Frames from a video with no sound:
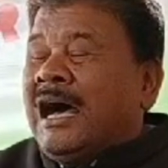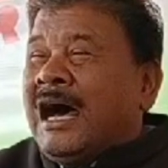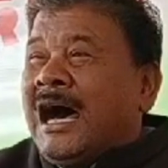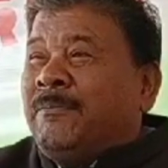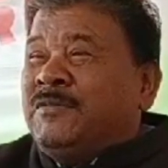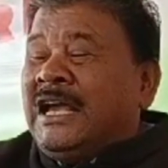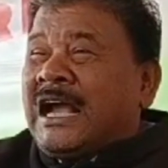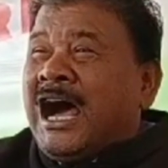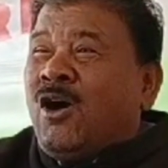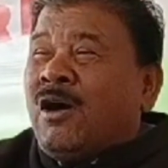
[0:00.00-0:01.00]
आप
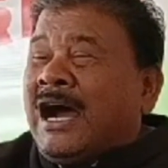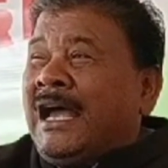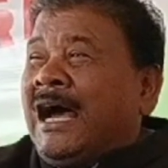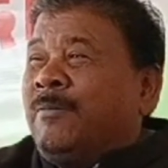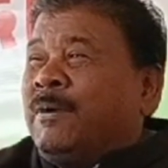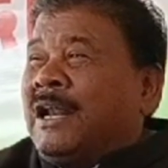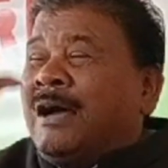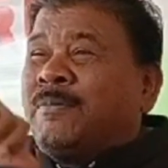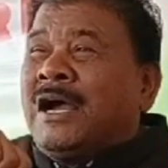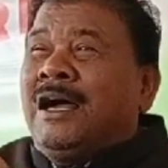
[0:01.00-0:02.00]
देखा होगा यहां पर
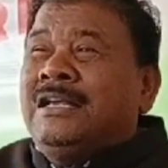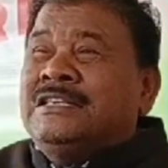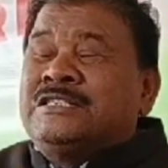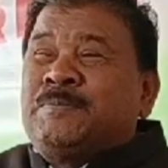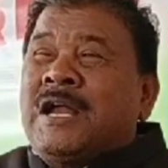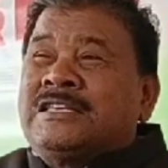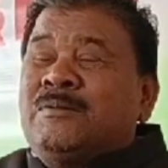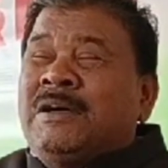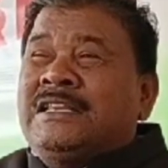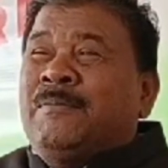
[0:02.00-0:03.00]
आपका जिस तरह से
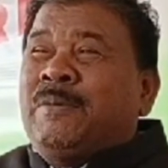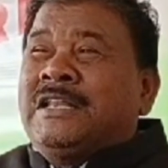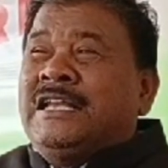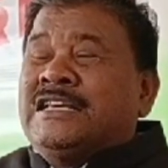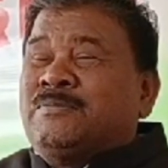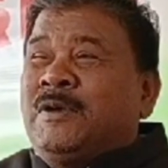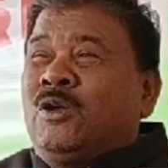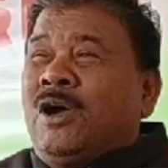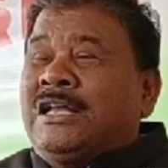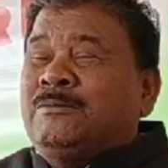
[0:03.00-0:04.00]
मध्य प्रदेश में
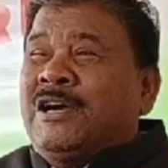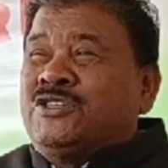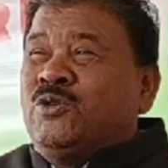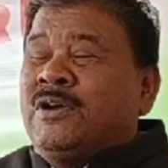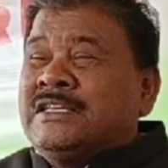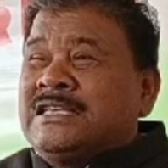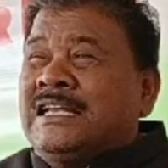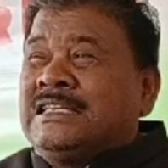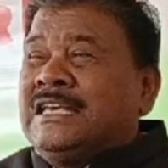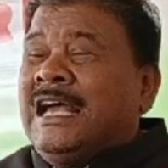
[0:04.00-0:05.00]
आदिवासियों के
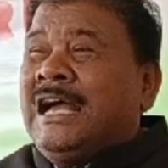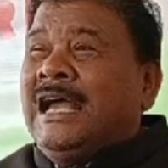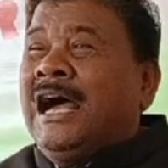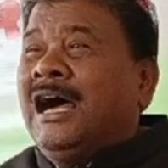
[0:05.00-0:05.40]
साथ किया गया